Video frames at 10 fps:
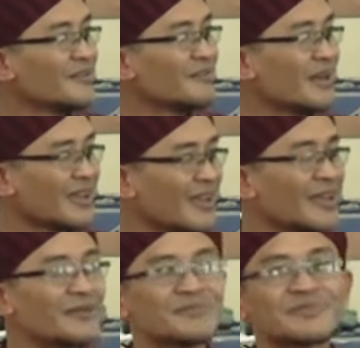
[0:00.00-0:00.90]
Maka
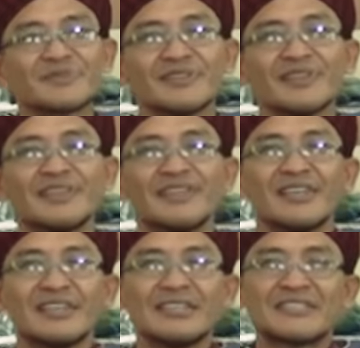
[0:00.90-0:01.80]

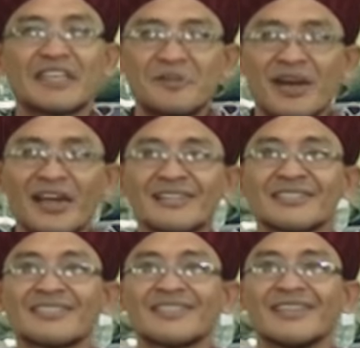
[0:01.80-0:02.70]
saya
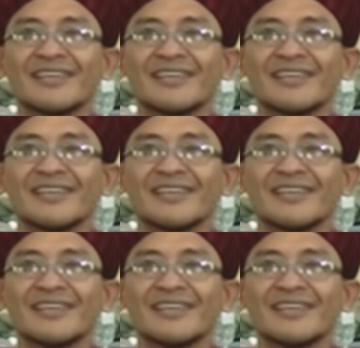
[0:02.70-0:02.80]
bahas,